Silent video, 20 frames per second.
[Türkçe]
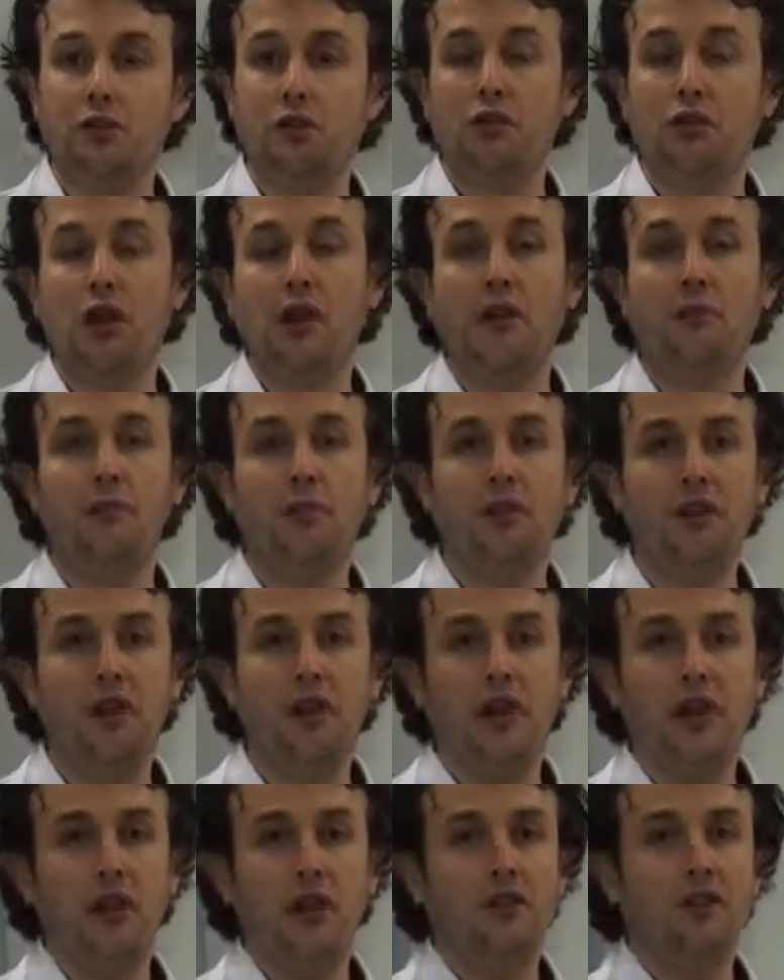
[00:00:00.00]
süren bir
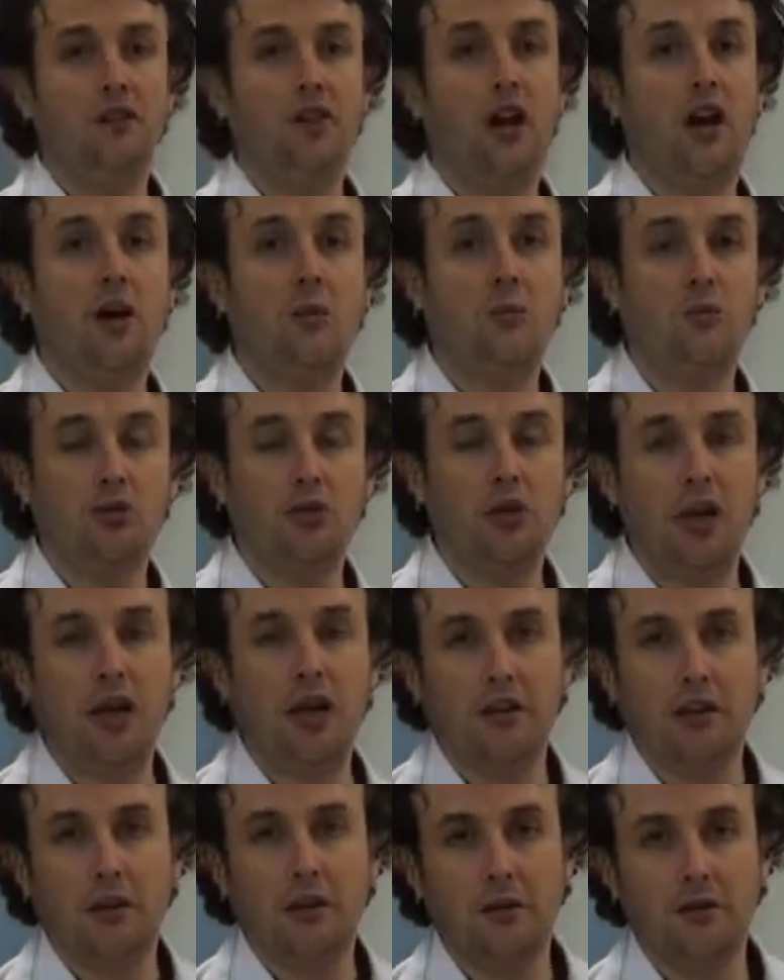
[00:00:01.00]

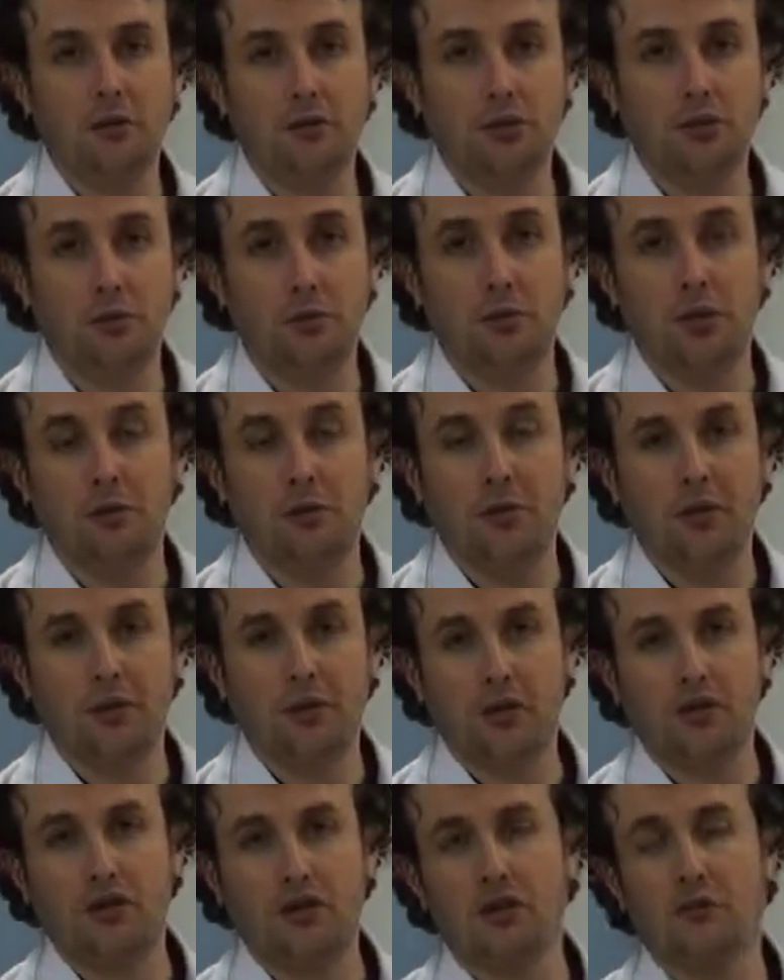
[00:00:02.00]
yağmurlarla unutmayalım
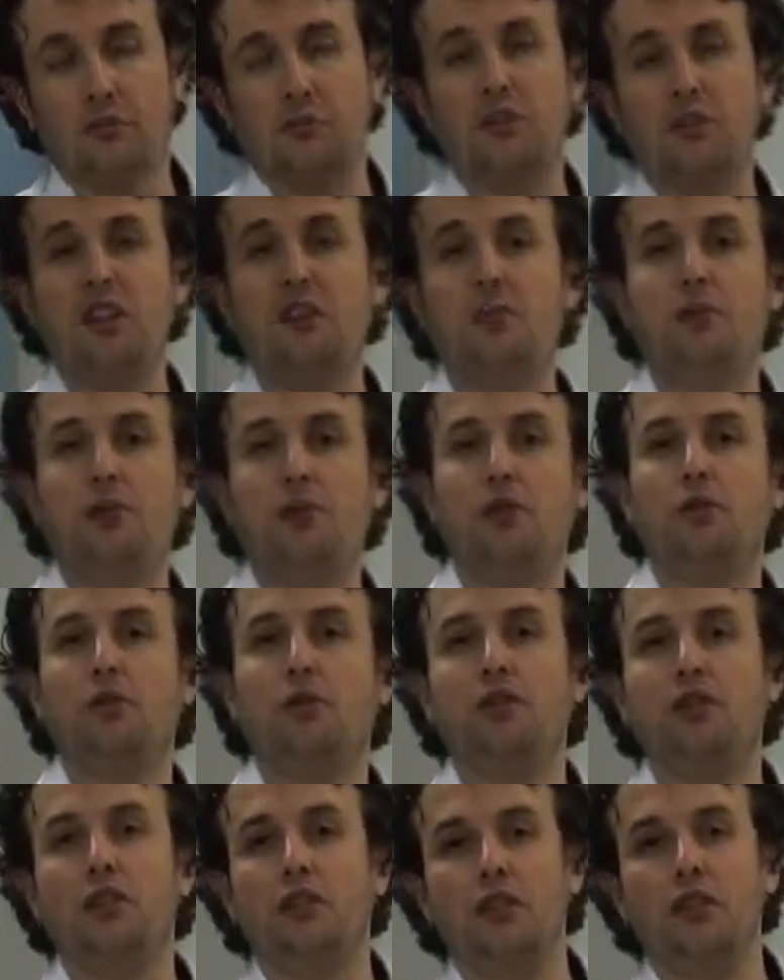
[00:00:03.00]
arkadaşlar 1
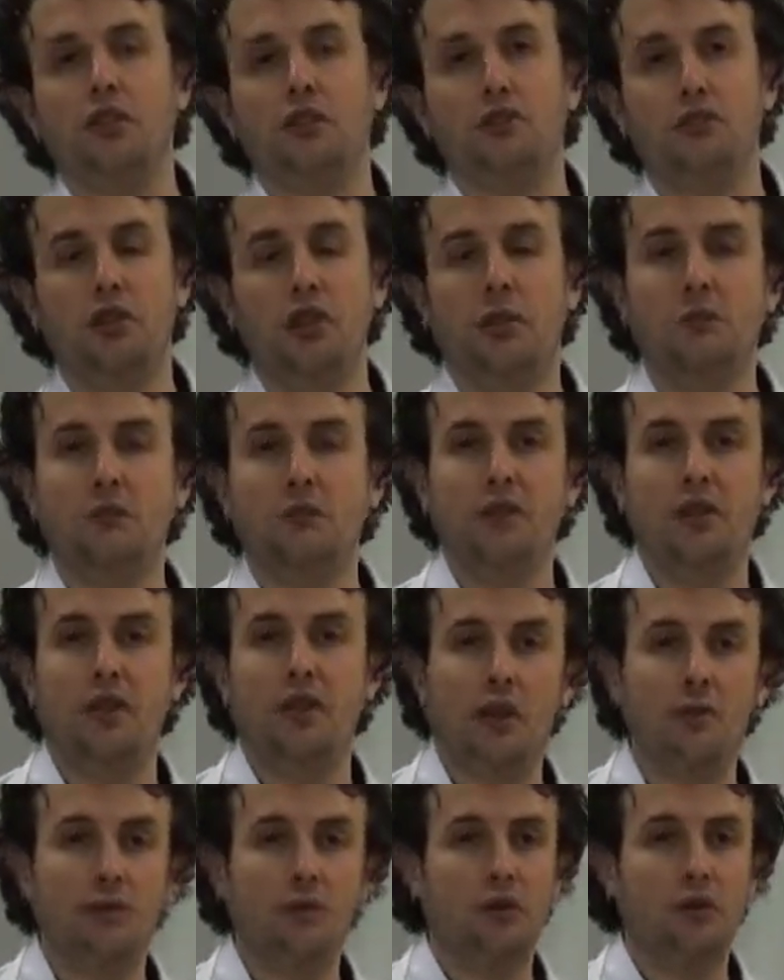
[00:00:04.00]
milyon yıllık süren bir
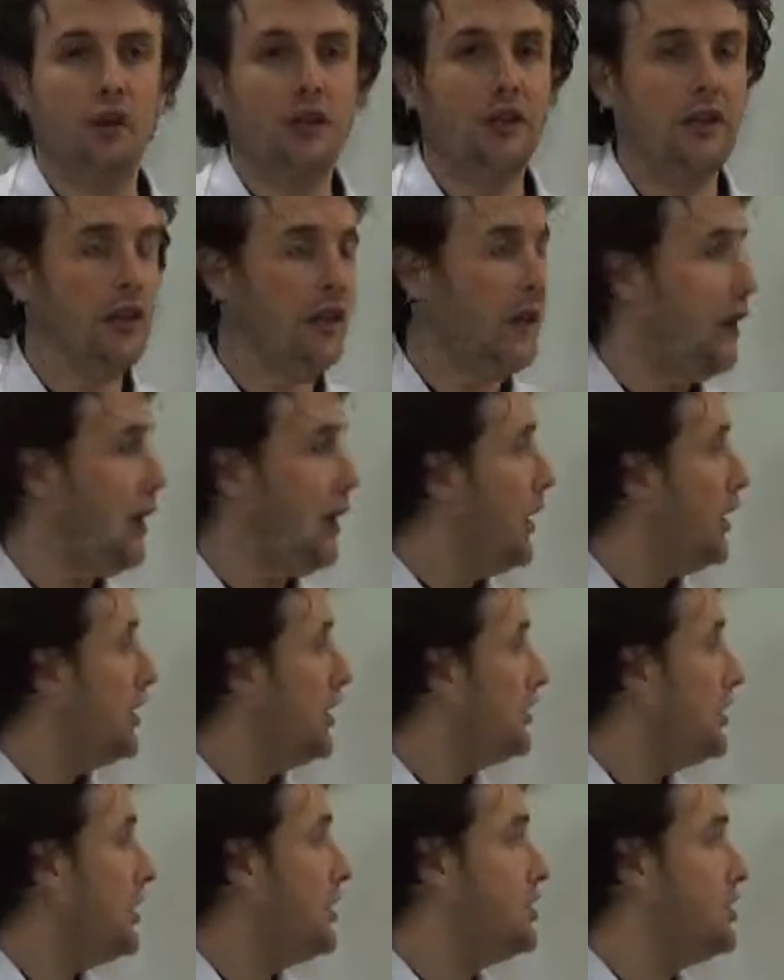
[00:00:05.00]
yağmurlarla
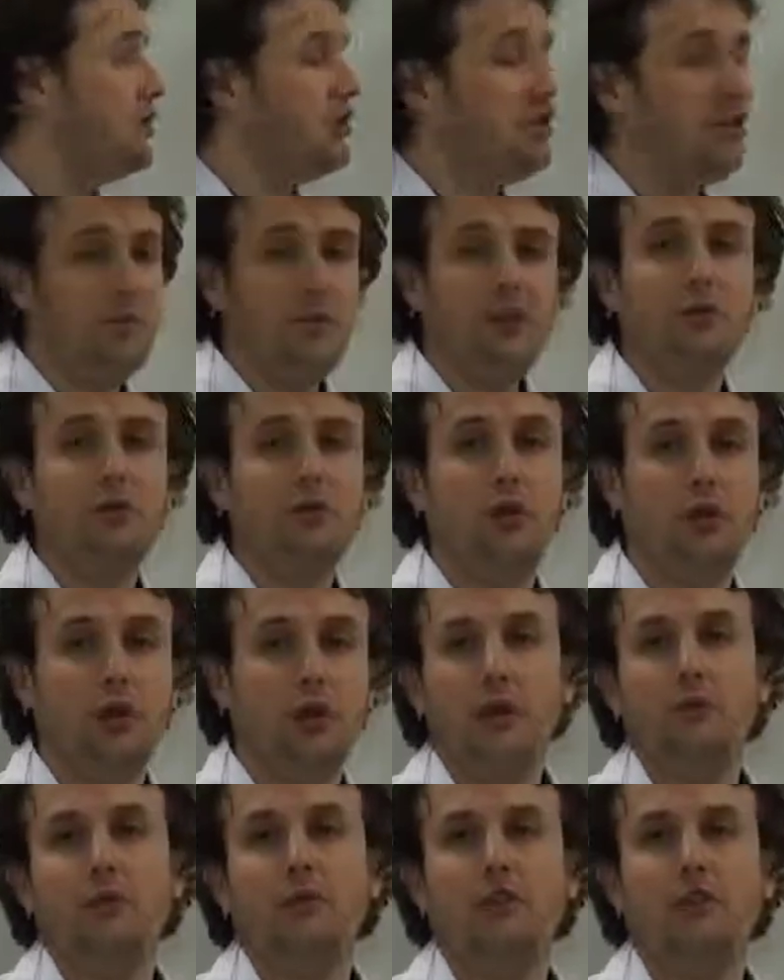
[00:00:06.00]
geçtiği bir
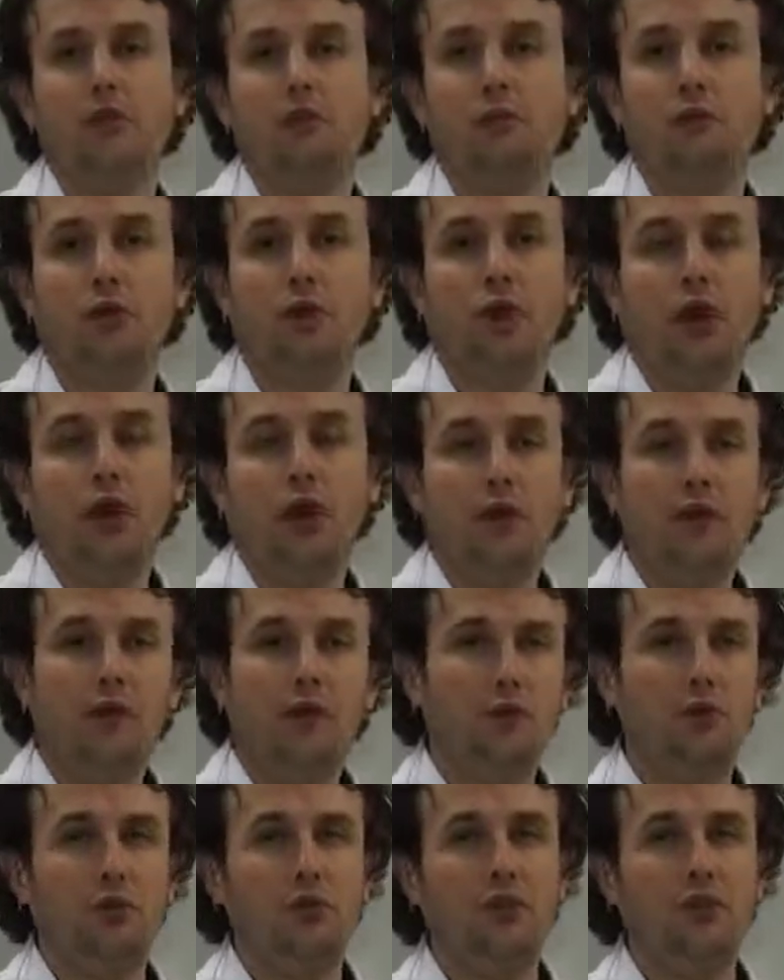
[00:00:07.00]
dönemdir bu
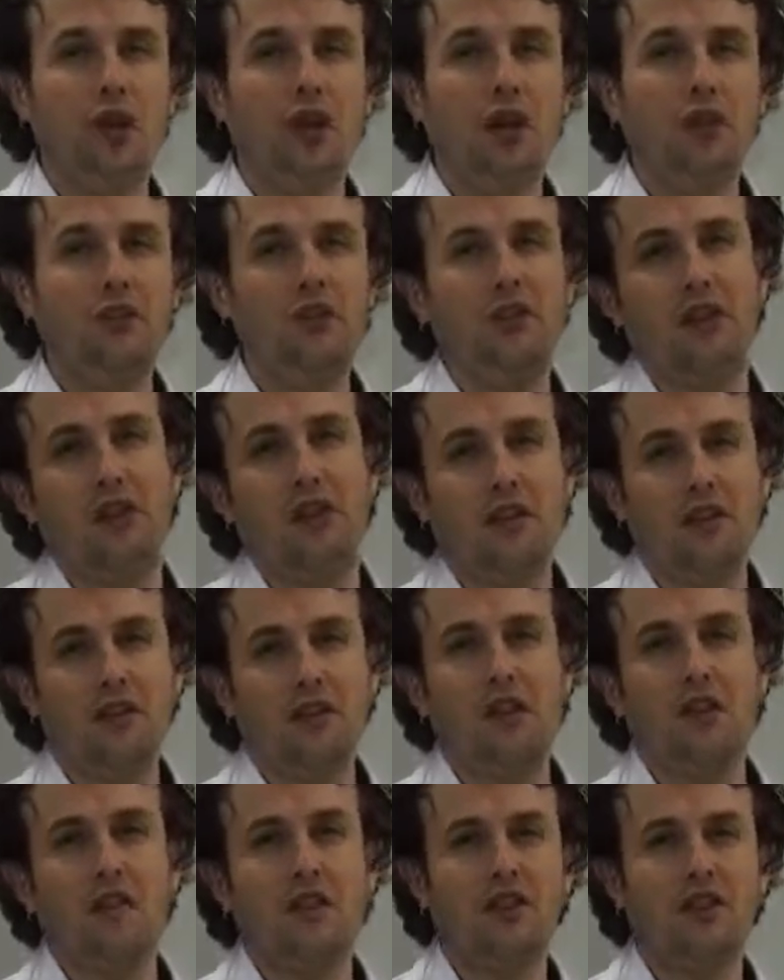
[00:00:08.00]
ve dünyanın
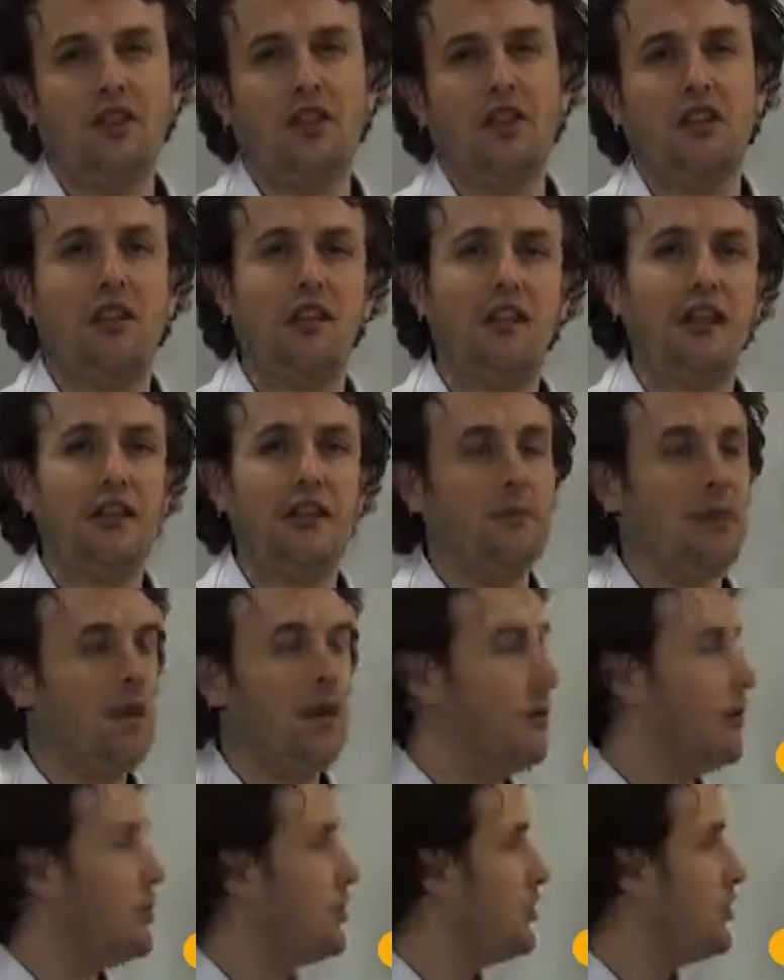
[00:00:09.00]
yavaş yavaş
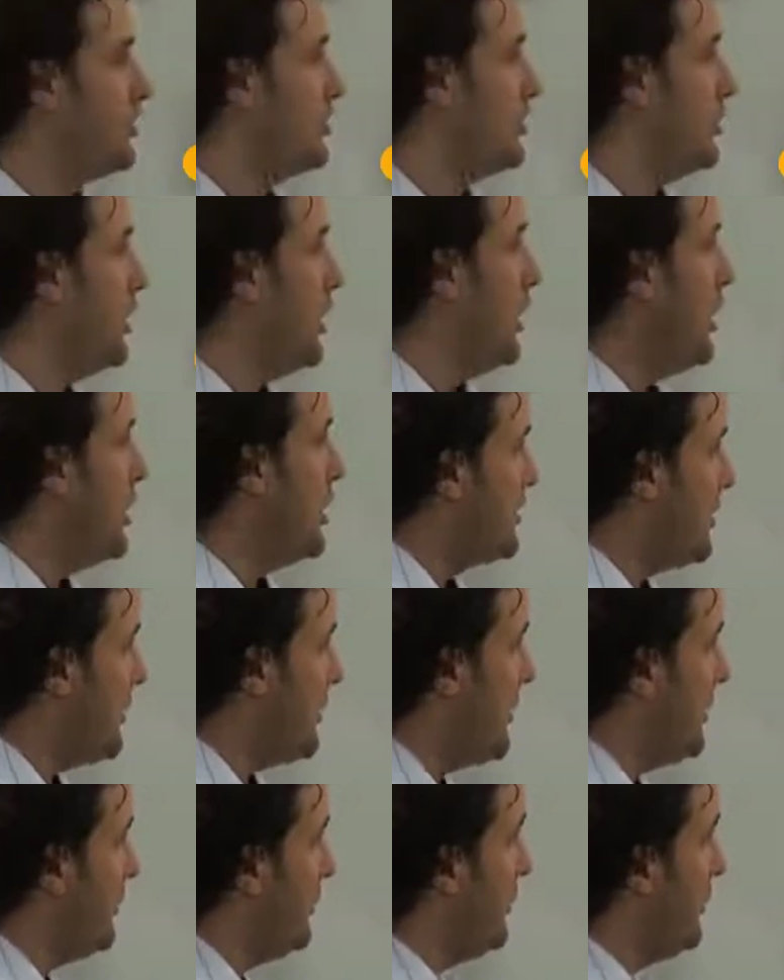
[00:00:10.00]
şekillenmeye başladığı
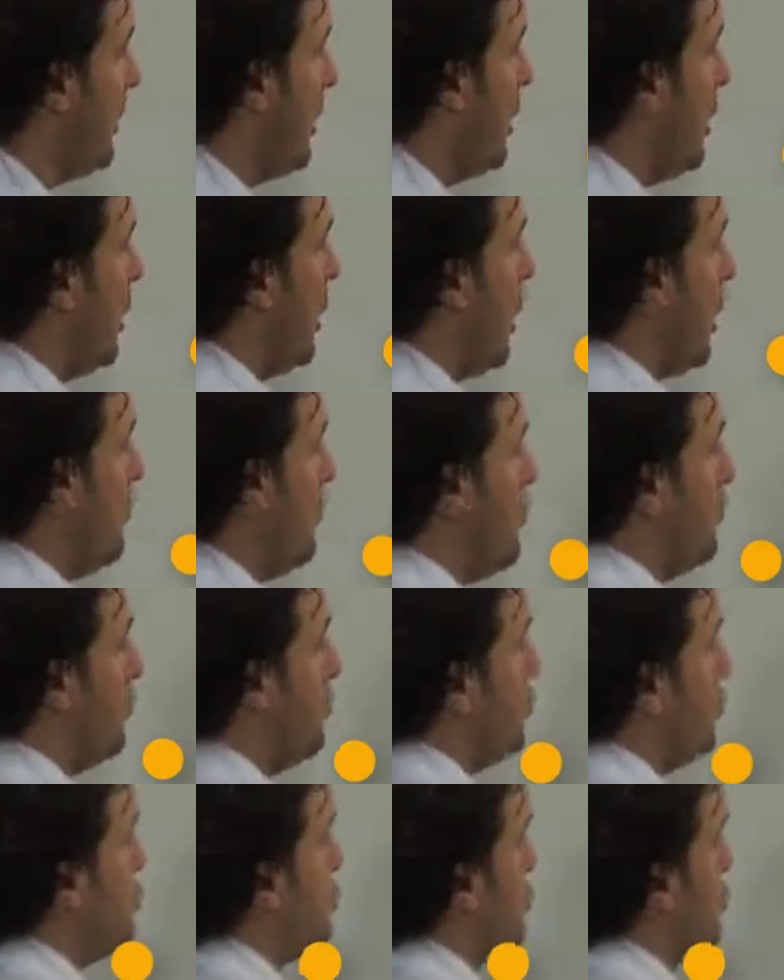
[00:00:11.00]
zamandır. Ama bu